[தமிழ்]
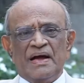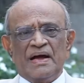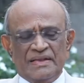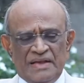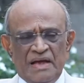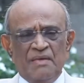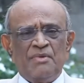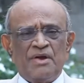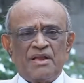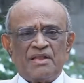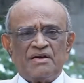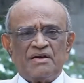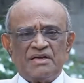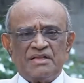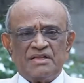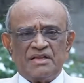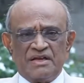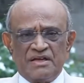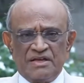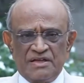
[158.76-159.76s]
அதே மாதிரி தான்
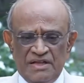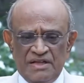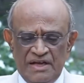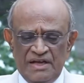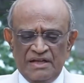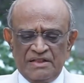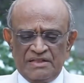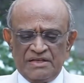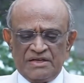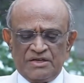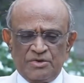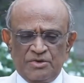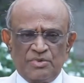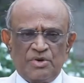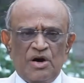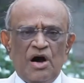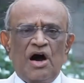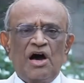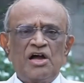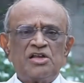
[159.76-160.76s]
இந்த இதயத்துக்கு
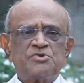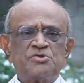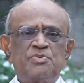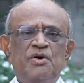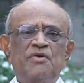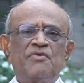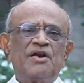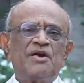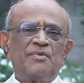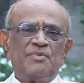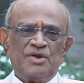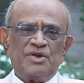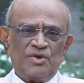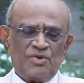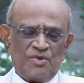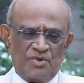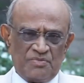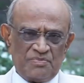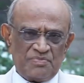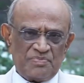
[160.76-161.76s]
ஹார்ஸ் பவர்
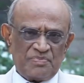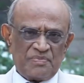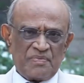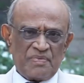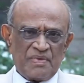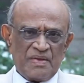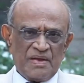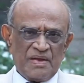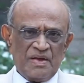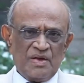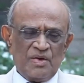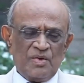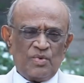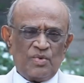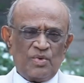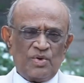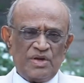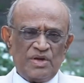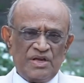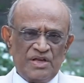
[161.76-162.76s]
அப்படிங்கிறோம்
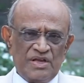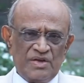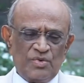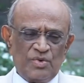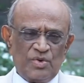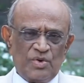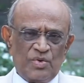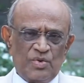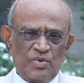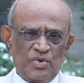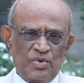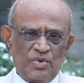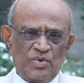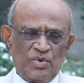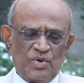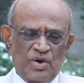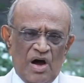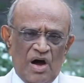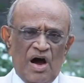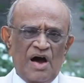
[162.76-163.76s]
ஒரு இது ஒரு ஒரு
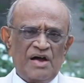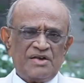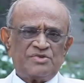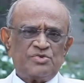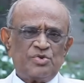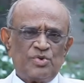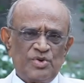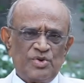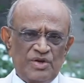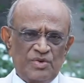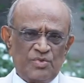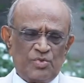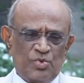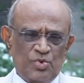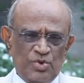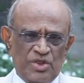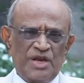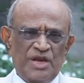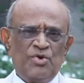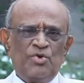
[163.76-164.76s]
ஒரு ஹார்ஸ் ஒரு
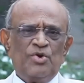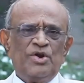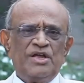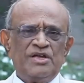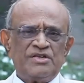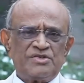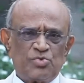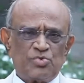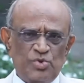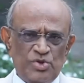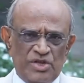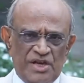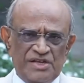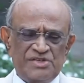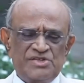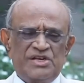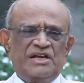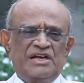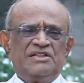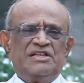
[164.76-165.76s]
குதிரையுடைய குதிரை
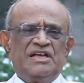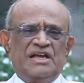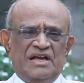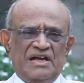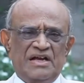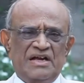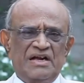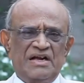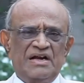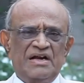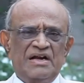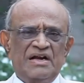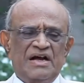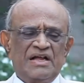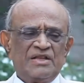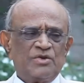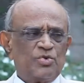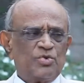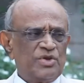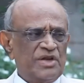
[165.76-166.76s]
சக்தி
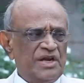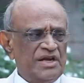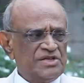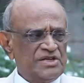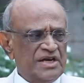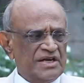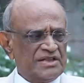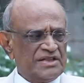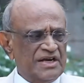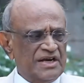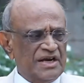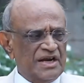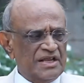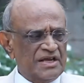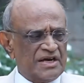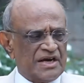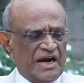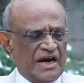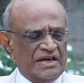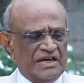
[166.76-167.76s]
அந்த குதிரை
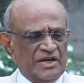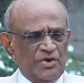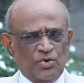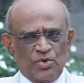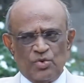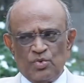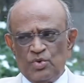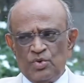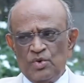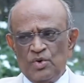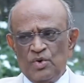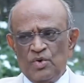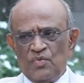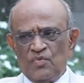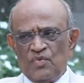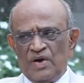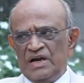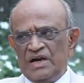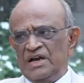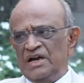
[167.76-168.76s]
சக்திங்கிறது கட்டி ஒரு
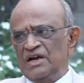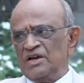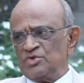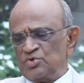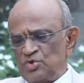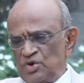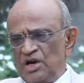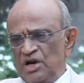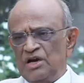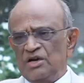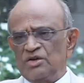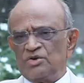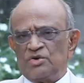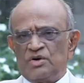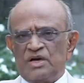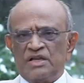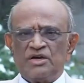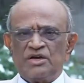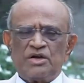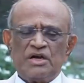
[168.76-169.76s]
வண்டி இழுக்க சொன்னால்
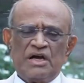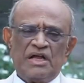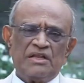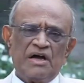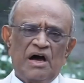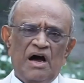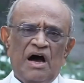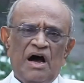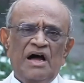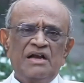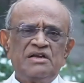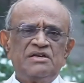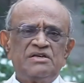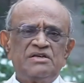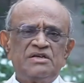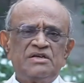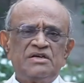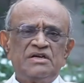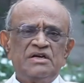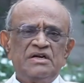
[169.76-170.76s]
இழுக்கும் அந்த அந்த
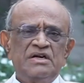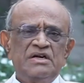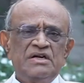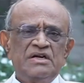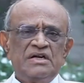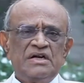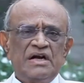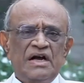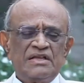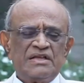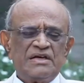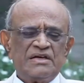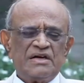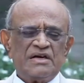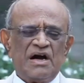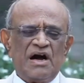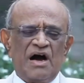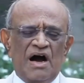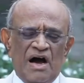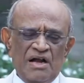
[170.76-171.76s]
ஹார்ட்டு அந்த
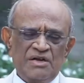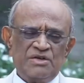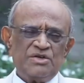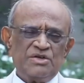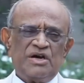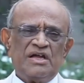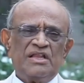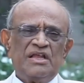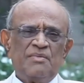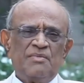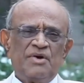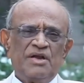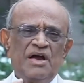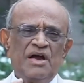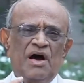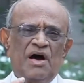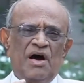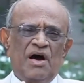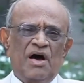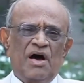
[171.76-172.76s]
ஹார்ட்டுக்கு அதே மாதிரி
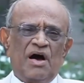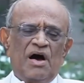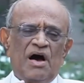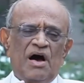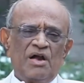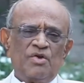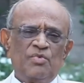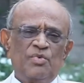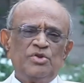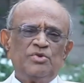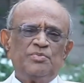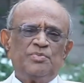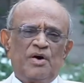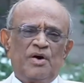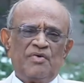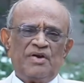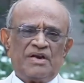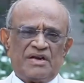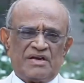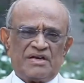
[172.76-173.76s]
அறுபது
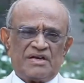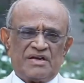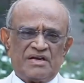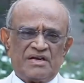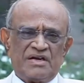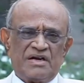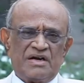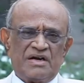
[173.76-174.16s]
பவர் இருக்குது